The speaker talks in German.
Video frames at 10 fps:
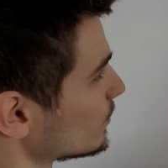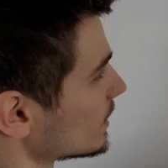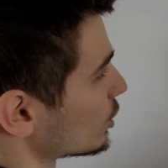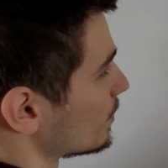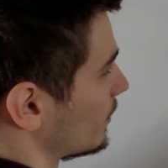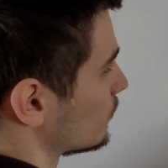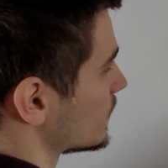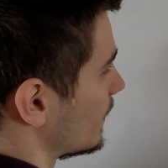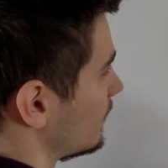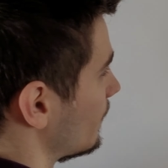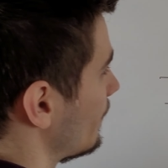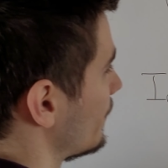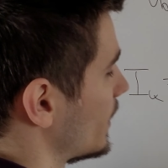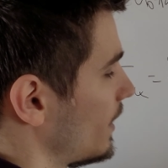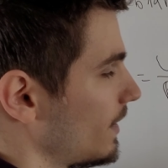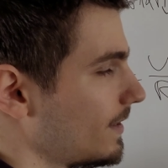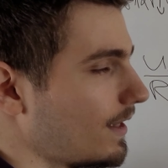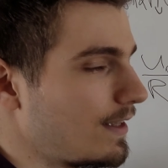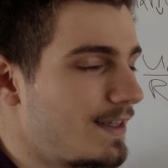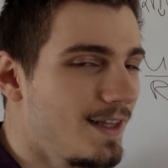unserer Spannungsquelle.
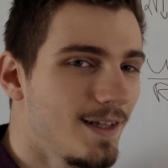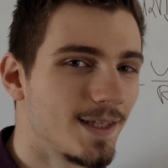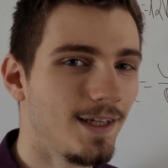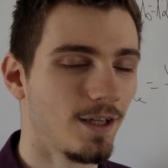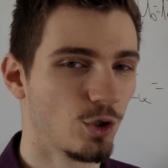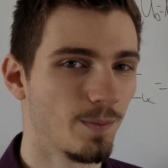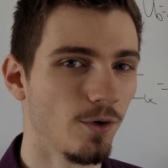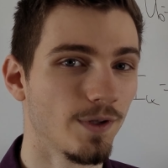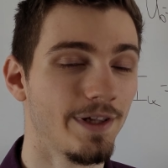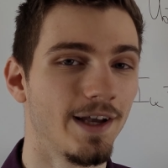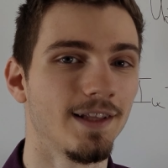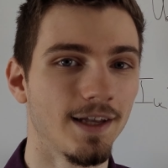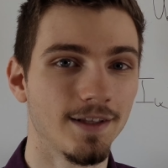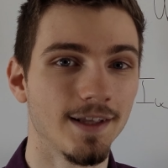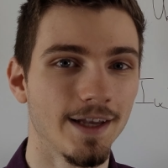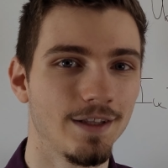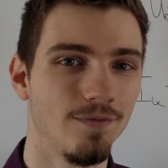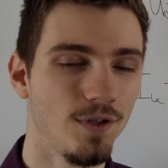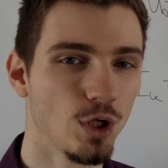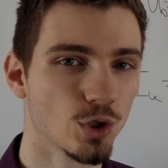Denn jedes elektrische Bauteil hat einen
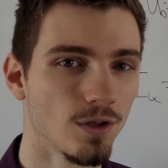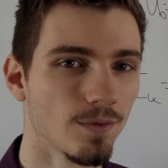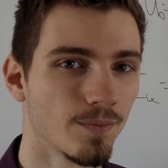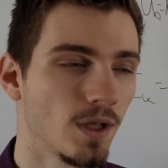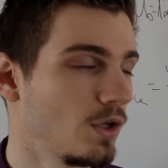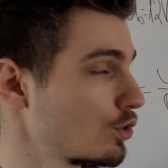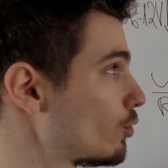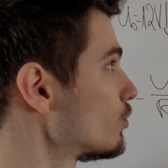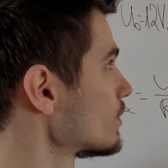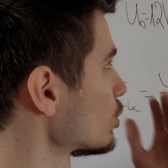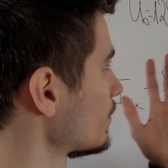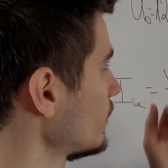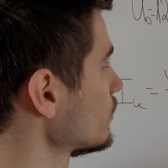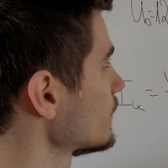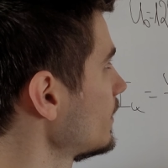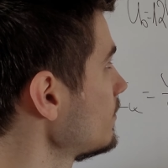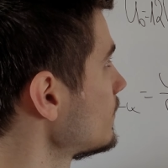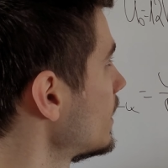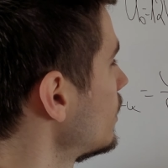eigenen Widerstand, so auch unsere Spannungsquelle.